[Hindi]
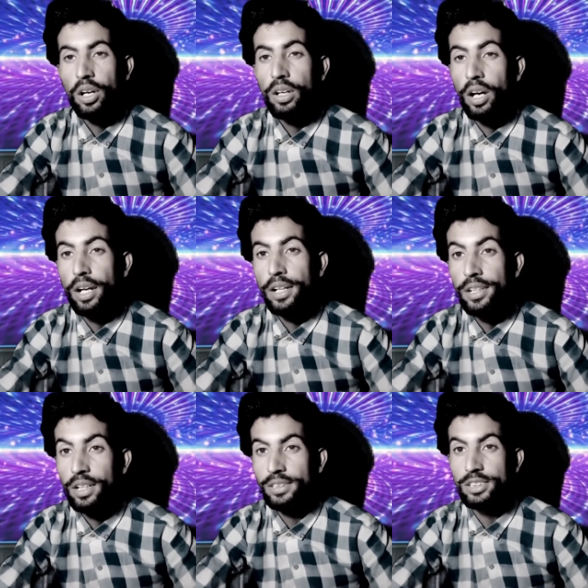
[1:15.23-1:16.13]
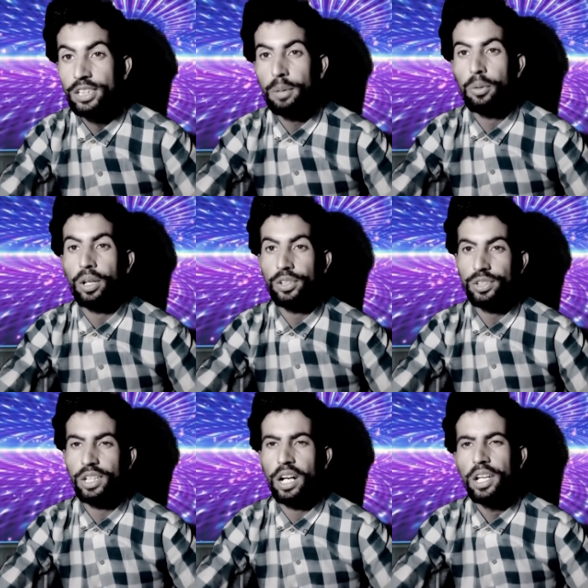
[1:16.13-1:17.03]
खान नियाजी साहब होगा
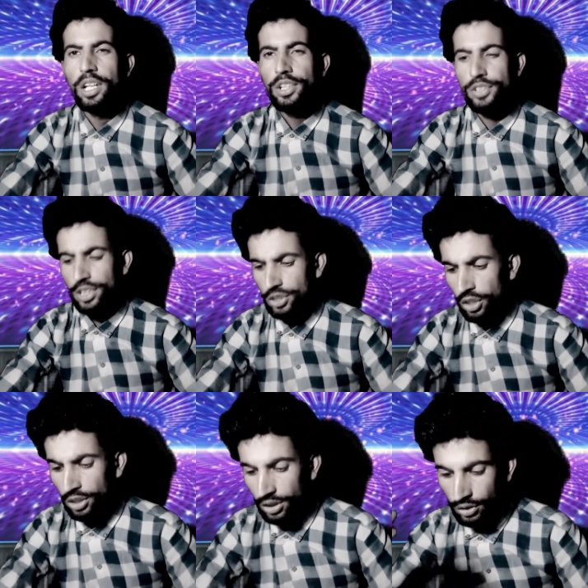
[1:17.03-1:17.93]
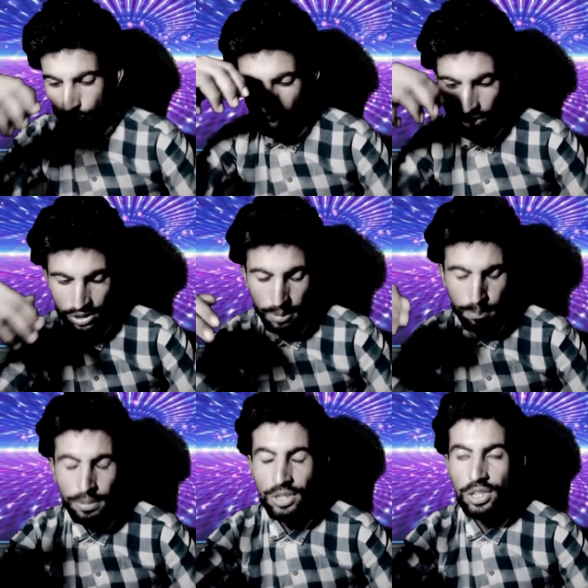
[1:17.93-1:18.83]
जी हाँ यार ये जो इससे
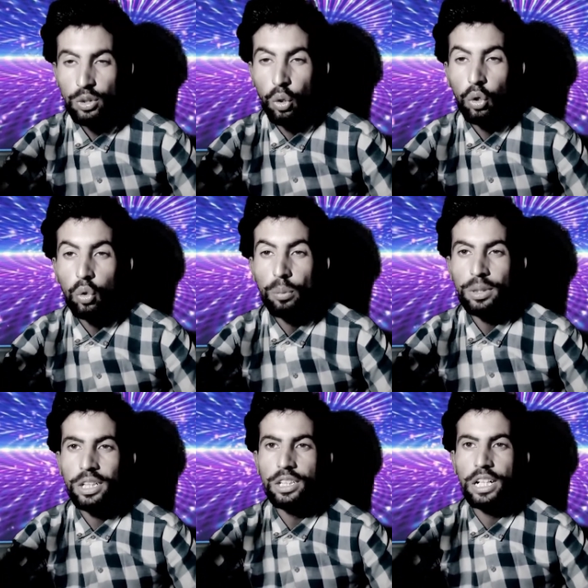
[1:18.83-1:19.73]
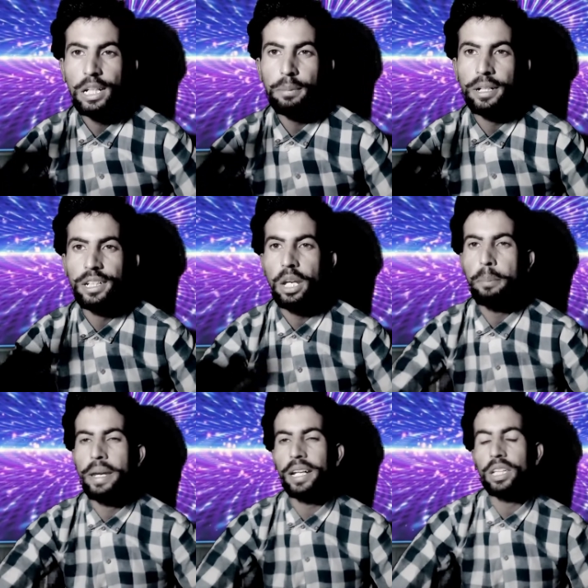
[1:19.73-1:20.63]
पीछे जो हुकूमती इदारे बैठे हैं
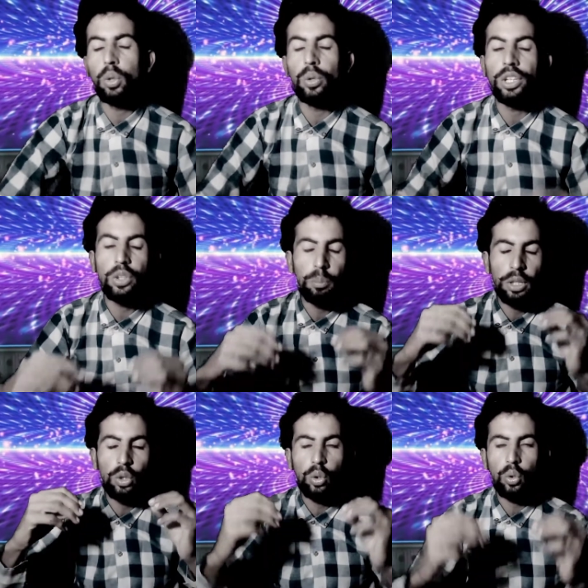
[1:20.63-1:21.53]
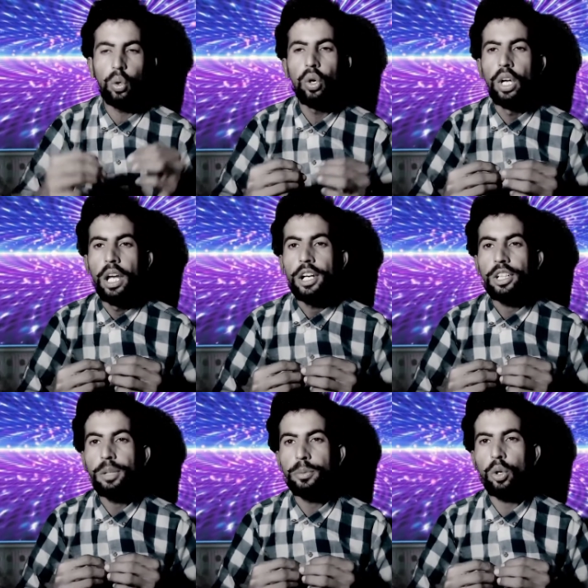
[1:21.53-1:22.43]
मैं कहता हूँ इन बंदों को
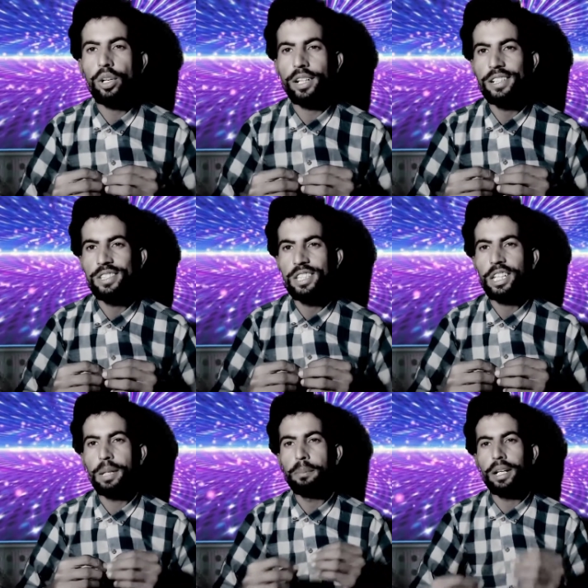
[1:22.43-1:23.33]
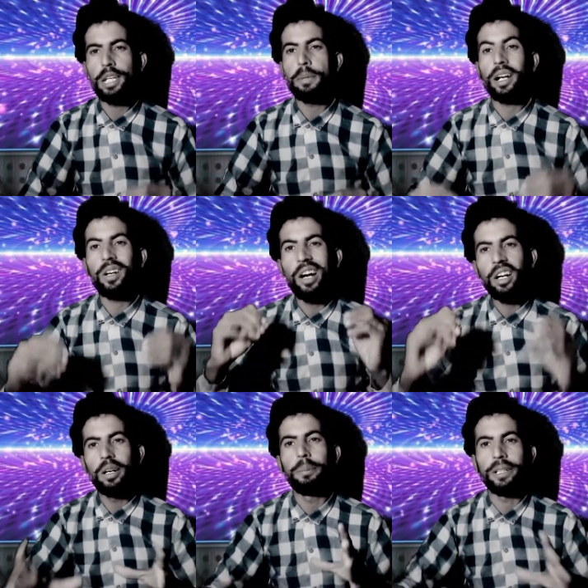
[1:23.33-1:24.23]
क्रिप्टो करेंसी के बारे में
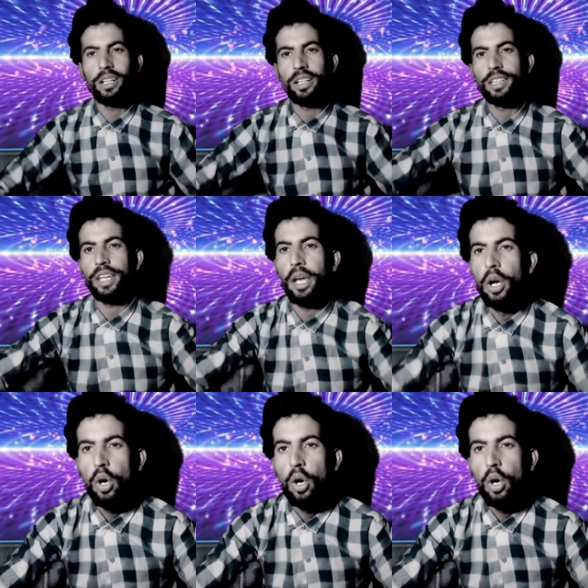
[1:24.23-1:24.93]
कख पता नहीं है